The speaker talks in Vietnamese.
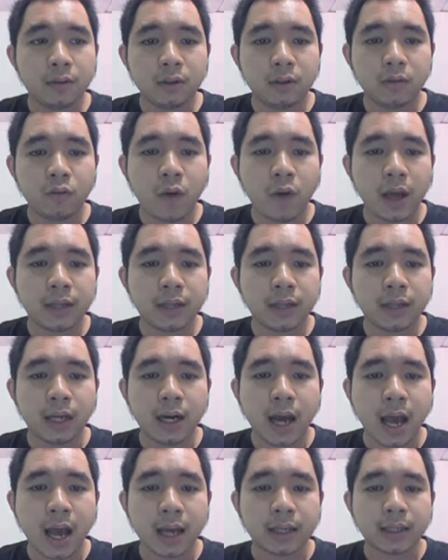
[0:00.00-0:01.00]
quay trở
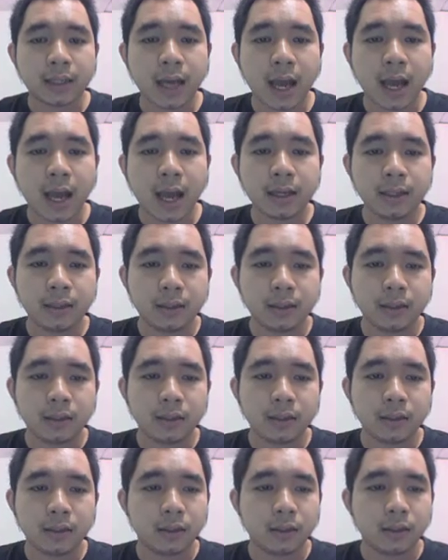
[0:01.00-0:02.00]
lại cái
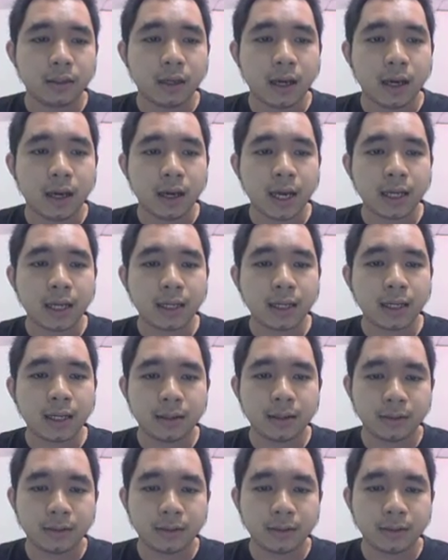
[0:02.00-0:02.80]
à, header